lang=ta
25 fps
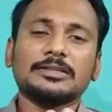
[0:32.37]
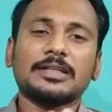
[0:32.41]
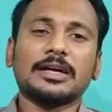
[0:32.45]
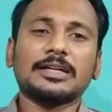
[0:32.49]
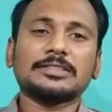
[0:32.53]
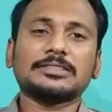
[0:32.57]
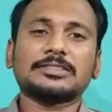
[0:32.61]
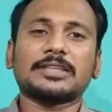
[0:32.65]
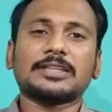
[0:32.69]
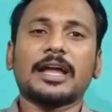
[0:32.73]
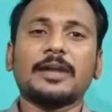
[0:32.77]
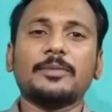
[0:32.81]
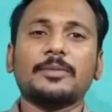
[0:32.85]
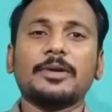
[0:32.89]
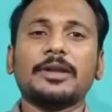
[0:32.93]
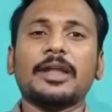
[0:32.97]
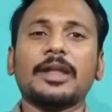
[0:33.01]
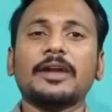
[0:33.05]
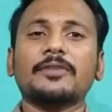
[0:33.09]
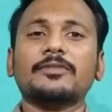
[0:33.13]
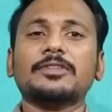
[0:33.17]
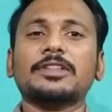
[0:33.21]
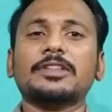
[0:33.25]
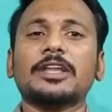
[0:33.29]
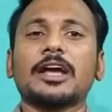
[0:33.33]
தட்ஸ் கேன் பி
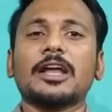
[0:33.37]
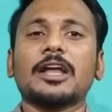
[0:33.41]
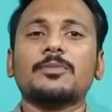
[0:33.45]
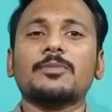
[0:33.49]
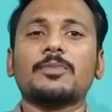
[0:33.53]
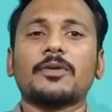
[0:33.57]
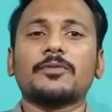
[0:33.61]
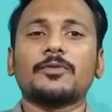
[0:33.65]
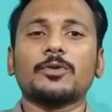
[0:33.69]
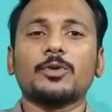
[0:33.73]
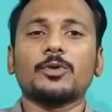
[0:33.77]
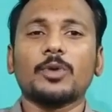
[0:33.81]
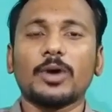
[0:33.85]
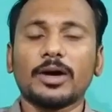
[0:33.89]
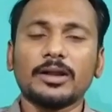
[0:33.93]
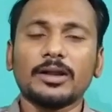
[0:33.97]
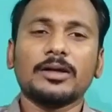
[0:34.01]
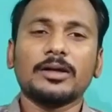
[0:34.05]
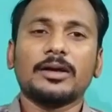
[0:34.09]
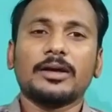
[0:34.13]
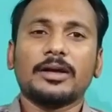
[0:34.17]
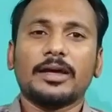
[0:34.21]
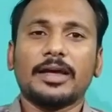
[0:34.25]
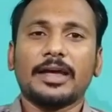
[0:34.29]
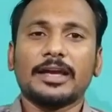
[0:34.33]
டன் வித் த ஹெல்ப் ஆஃப் யுவர்
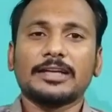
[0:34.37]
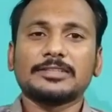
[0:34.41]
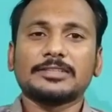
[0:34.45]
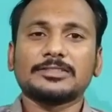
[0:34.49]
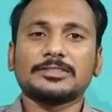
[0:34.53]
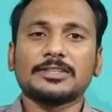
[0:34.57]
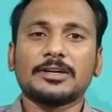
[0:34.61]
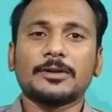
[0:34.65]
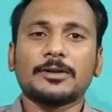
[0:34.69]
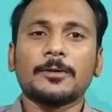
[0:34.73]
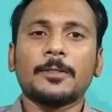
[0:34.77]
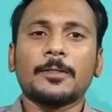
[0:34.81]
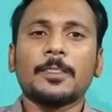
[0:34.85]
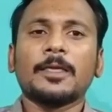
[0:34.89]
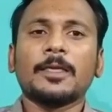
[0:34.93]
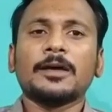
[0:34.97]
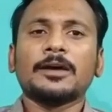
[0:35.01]
எக்ஸ்ஆர்